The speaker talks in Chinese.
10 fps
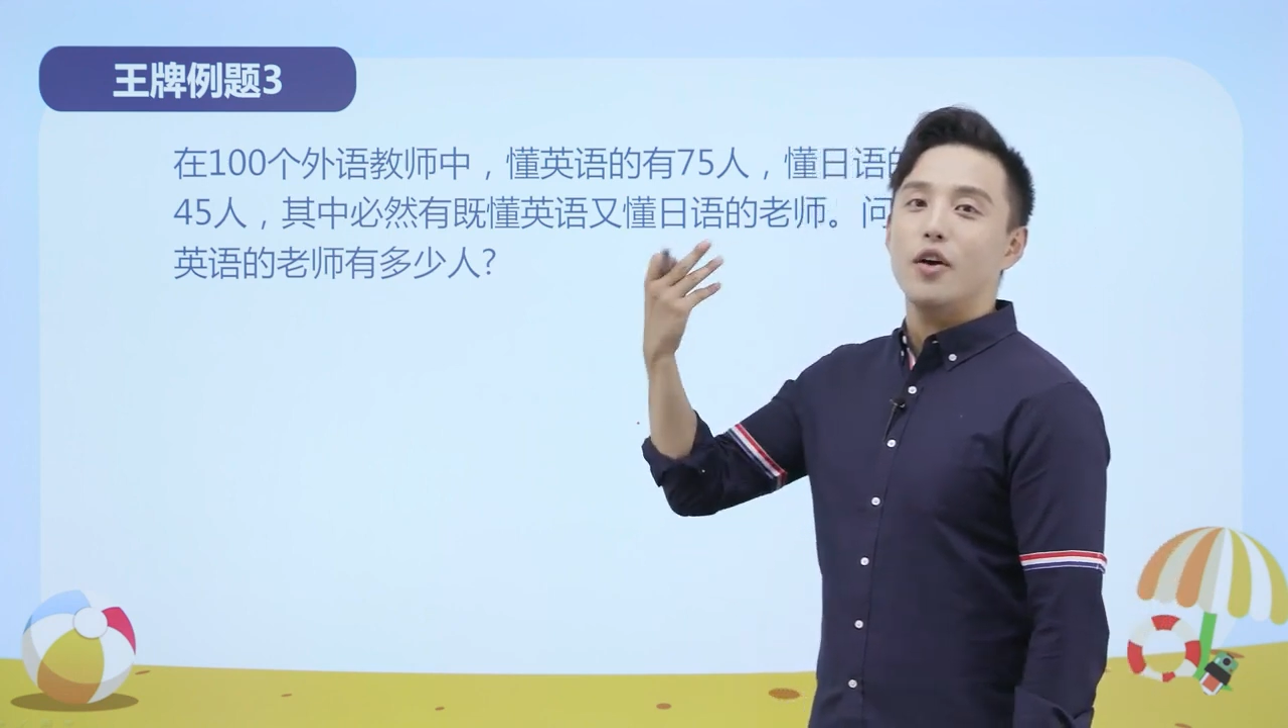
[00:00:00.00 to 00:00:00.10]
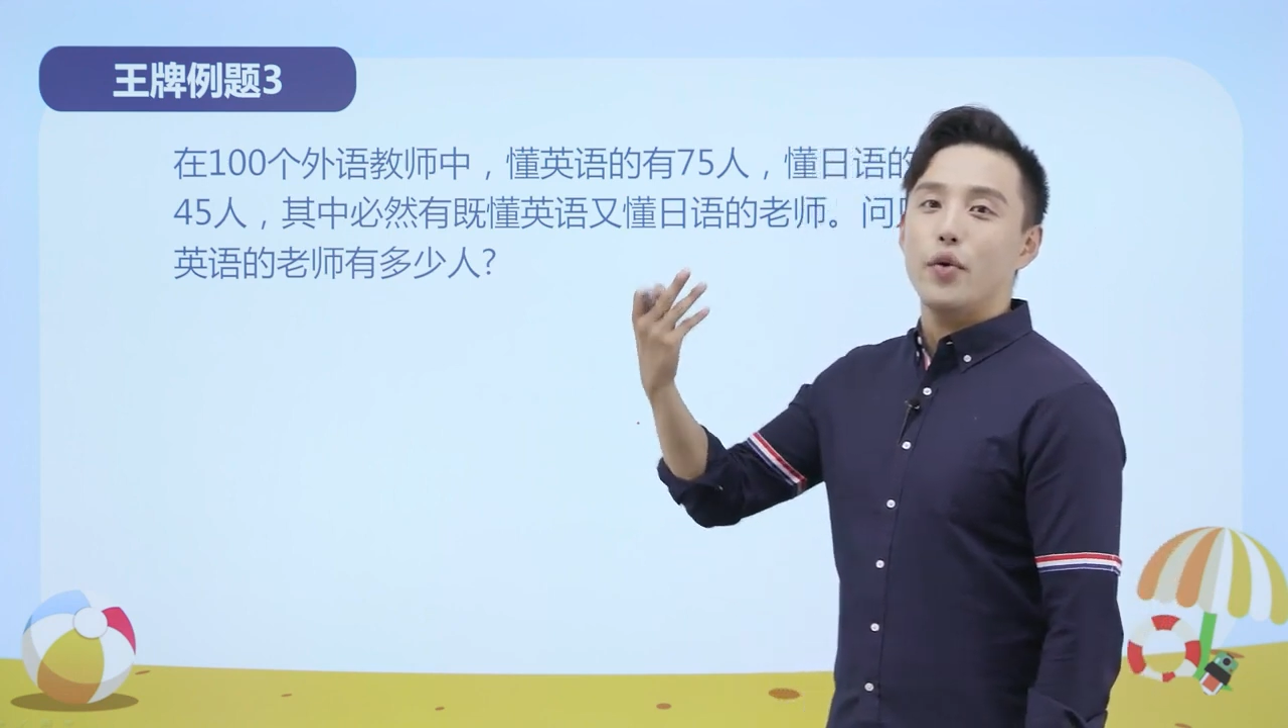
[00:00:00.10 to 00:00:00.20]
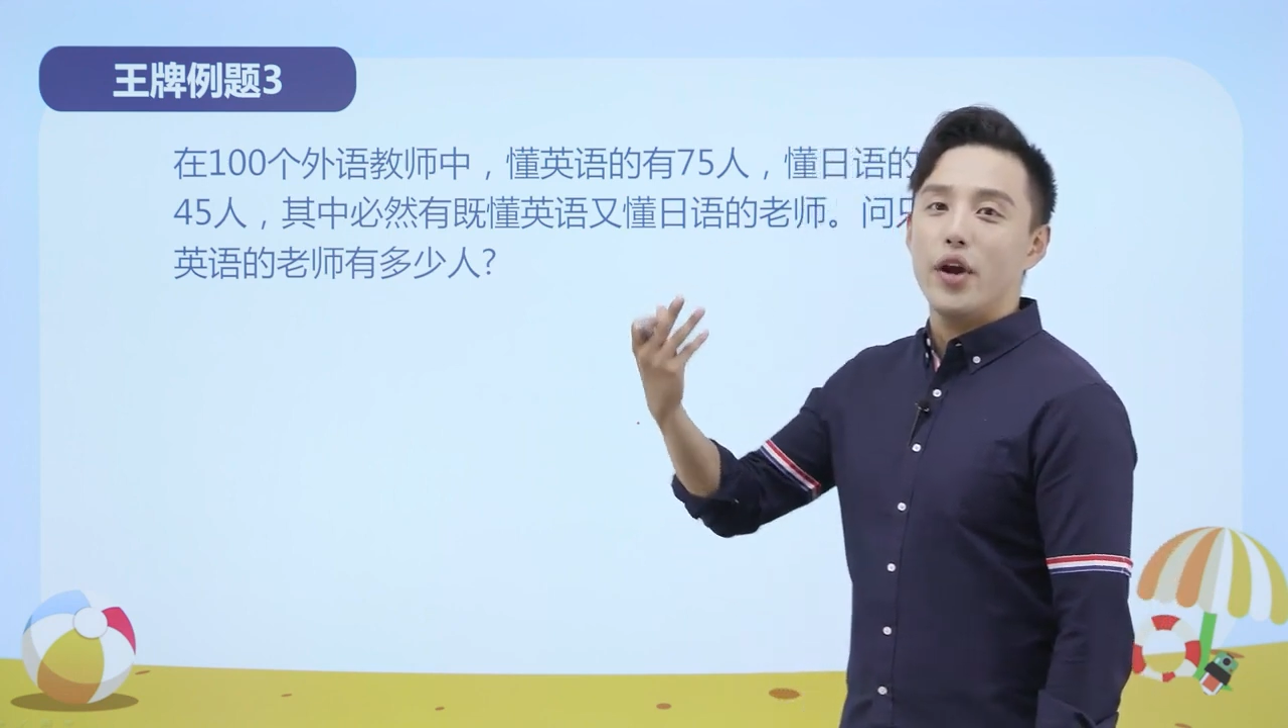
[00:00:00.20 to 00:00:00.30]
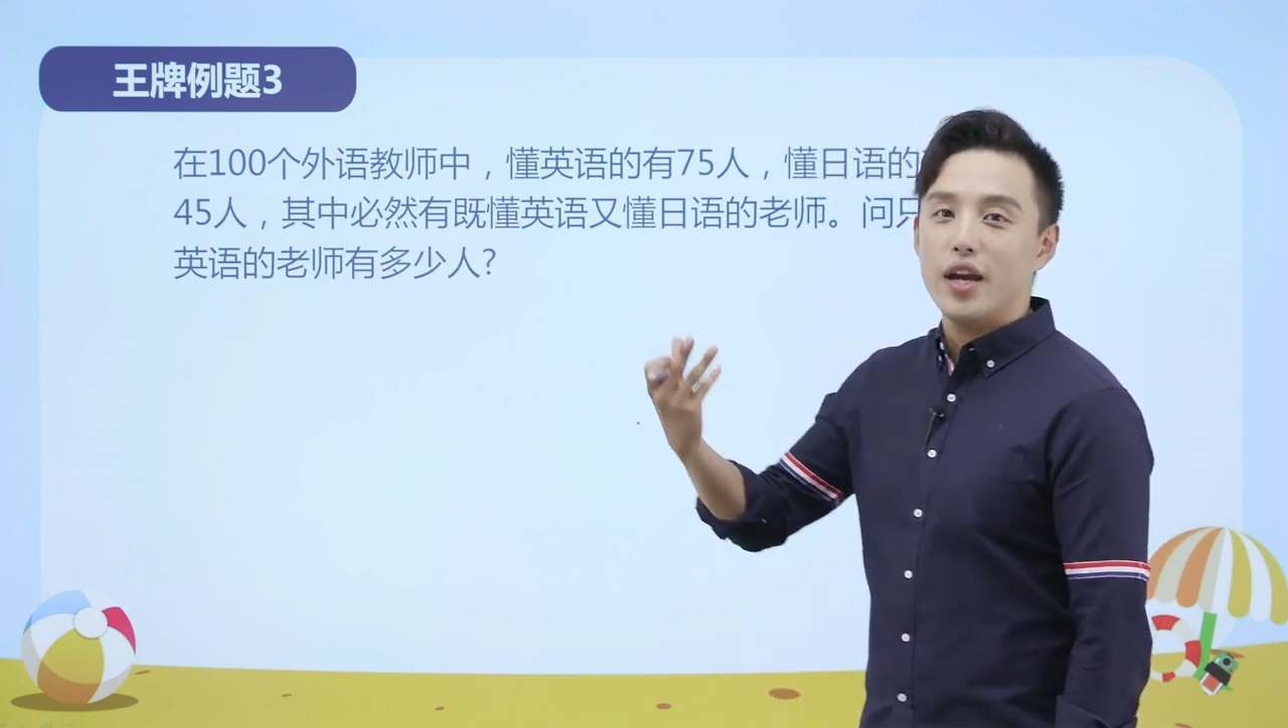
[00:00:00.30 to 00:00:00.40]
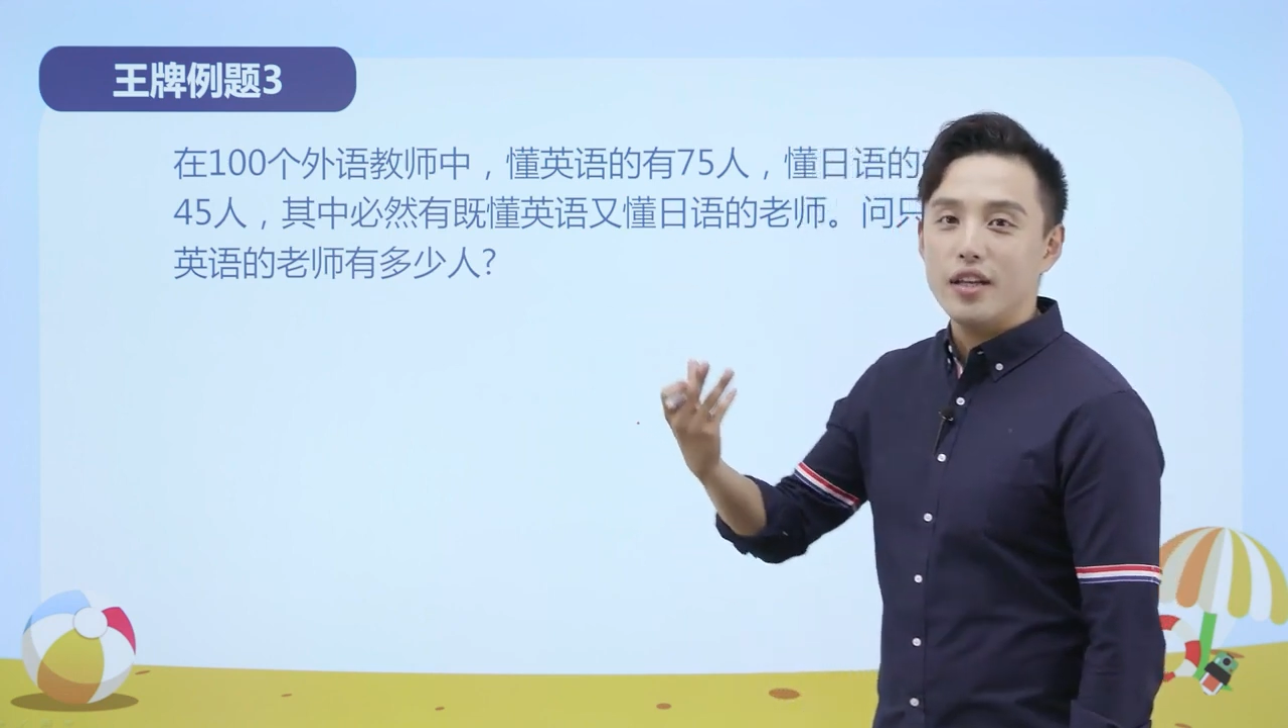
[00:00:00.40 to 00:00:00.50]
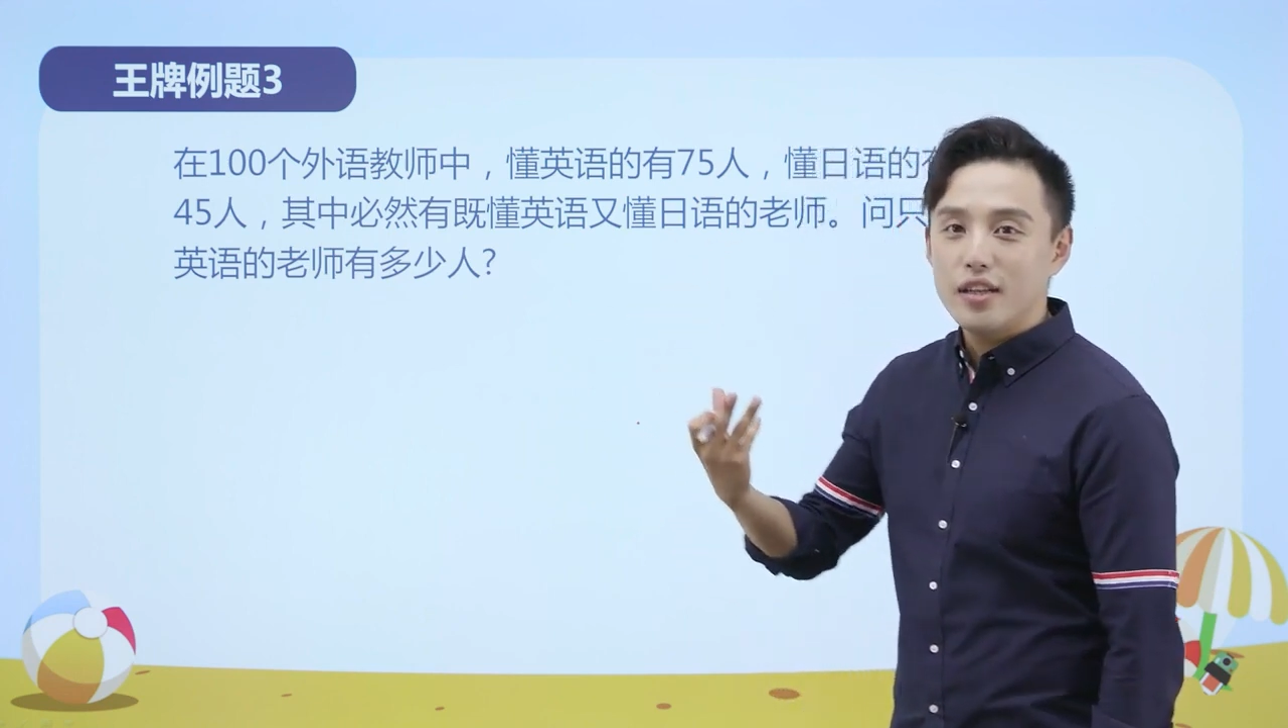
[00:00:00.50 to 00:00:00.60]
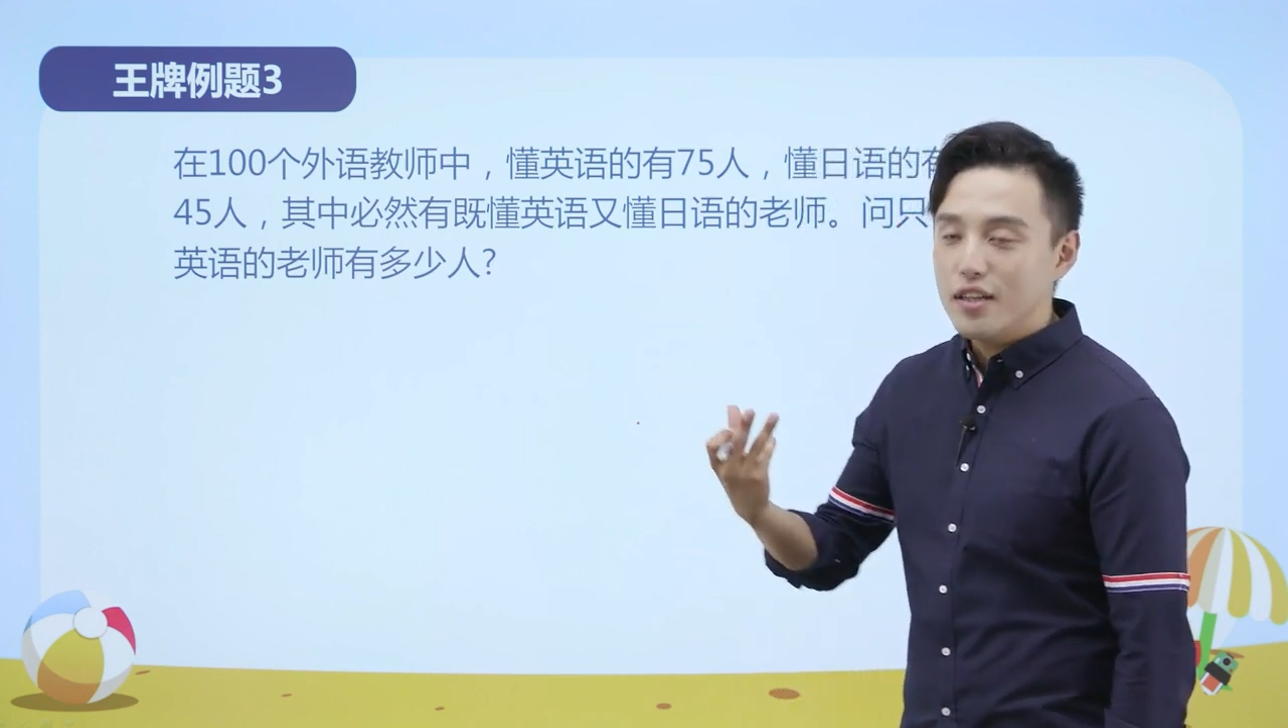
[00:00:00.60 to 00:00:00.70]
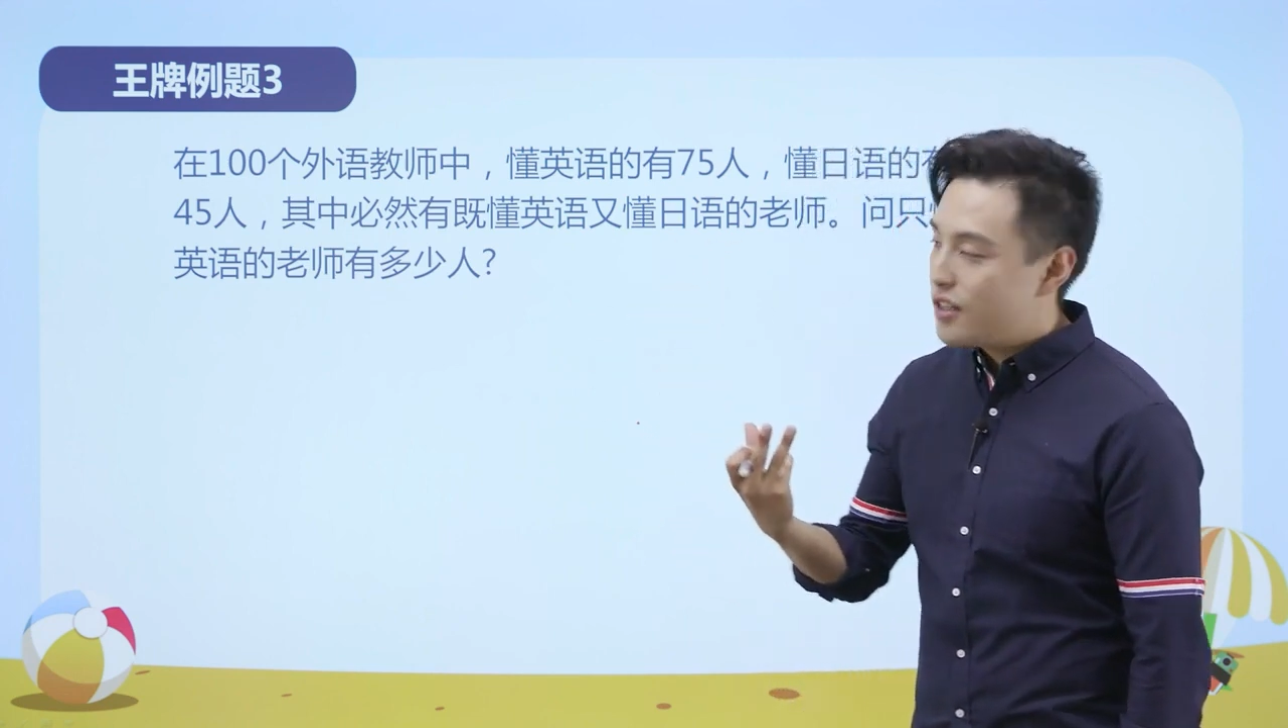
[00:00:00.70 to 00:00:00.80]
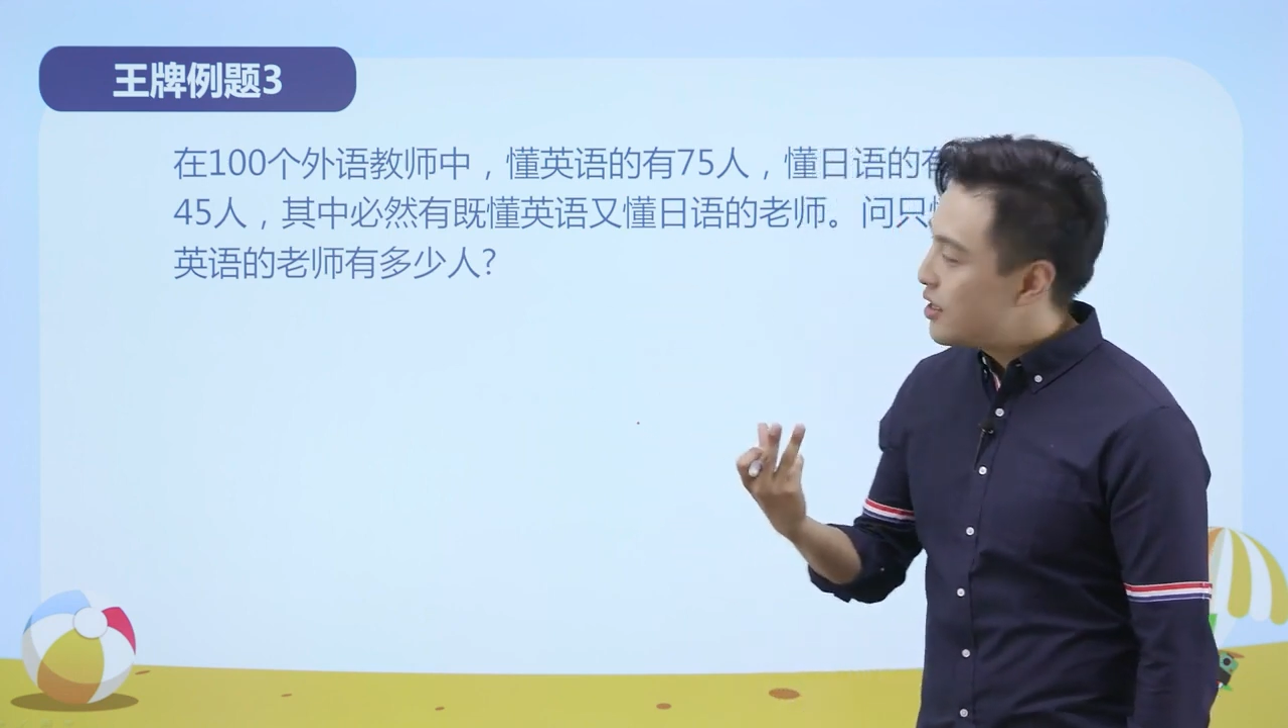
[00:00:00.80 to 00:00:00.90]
圆